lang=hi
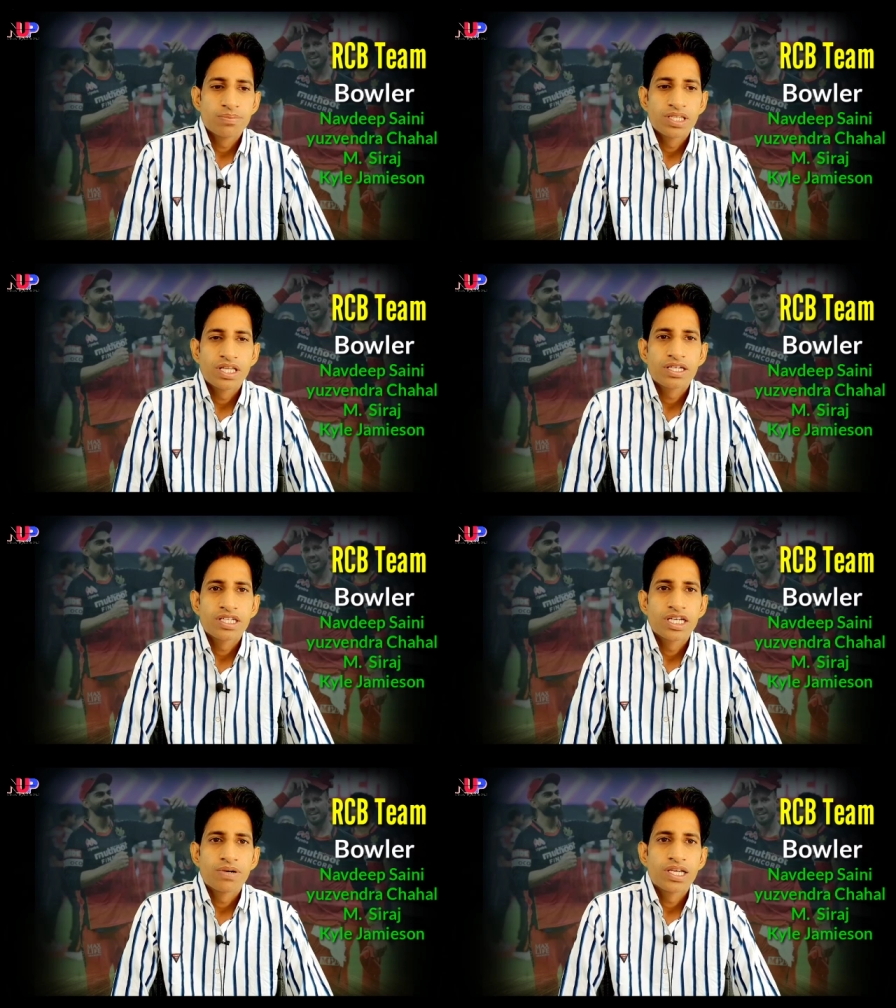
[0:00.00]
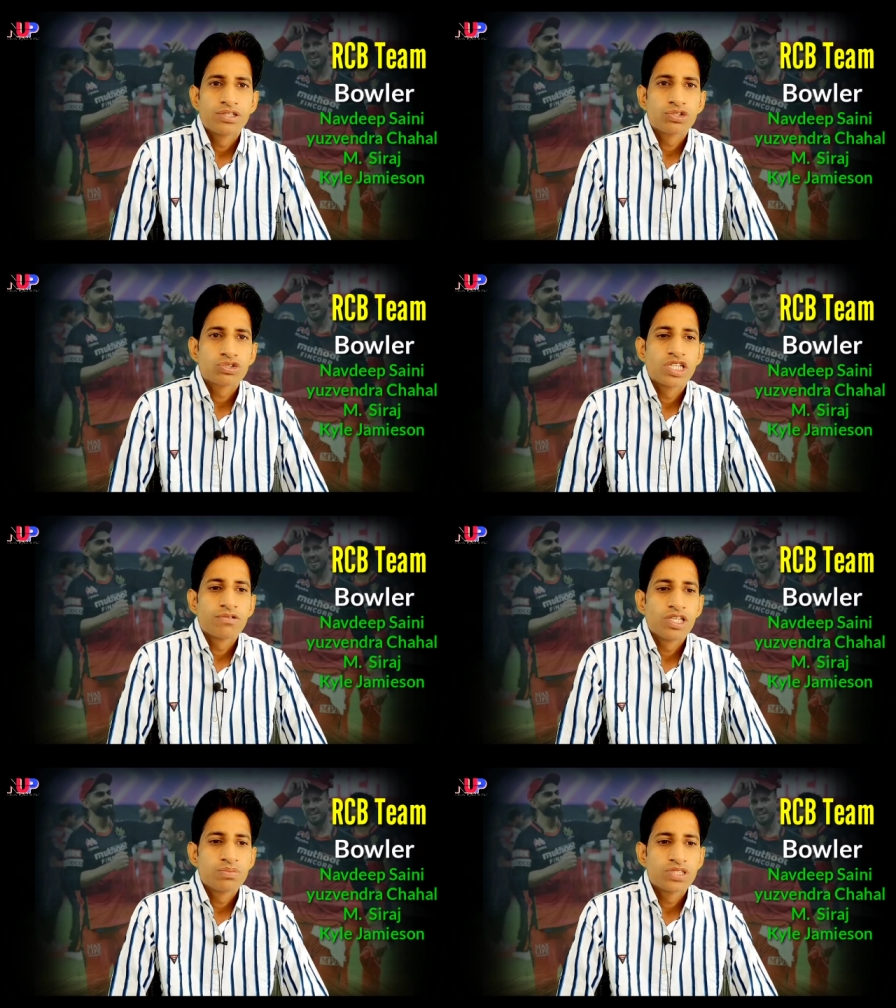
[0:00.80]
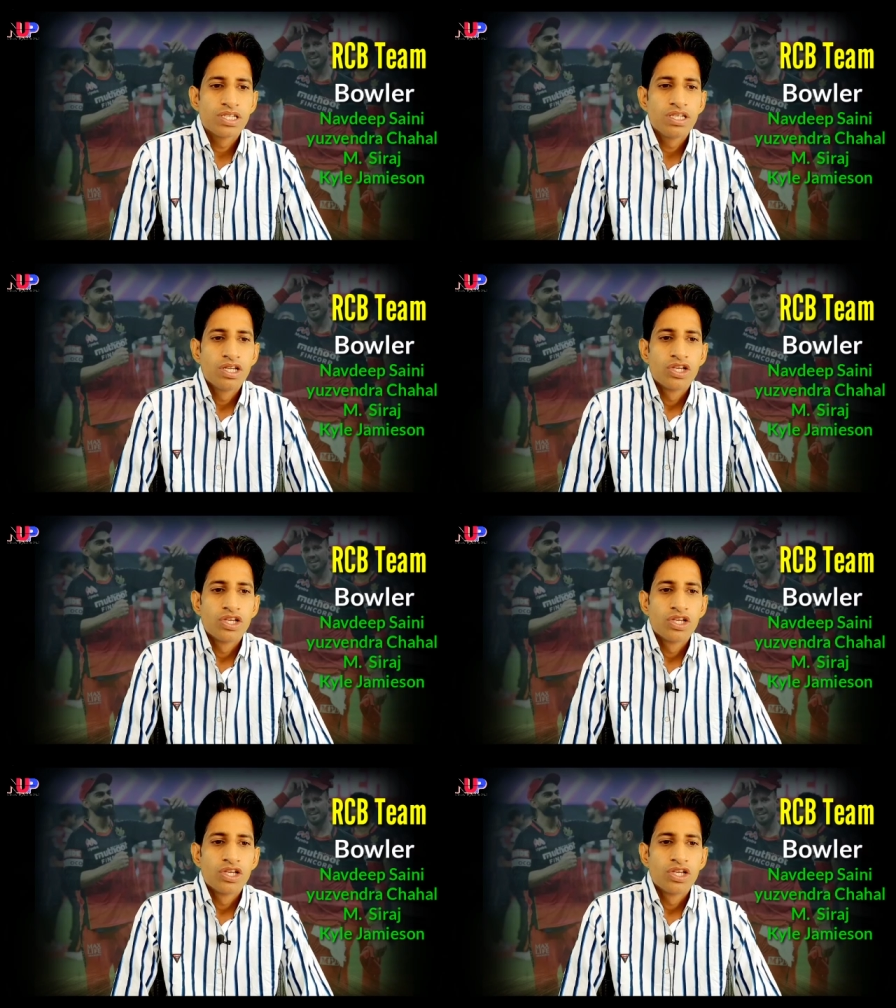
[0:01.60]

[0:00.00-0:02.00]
जिम्मेदारी रहने वाले दोस्तों नवदीप सैनी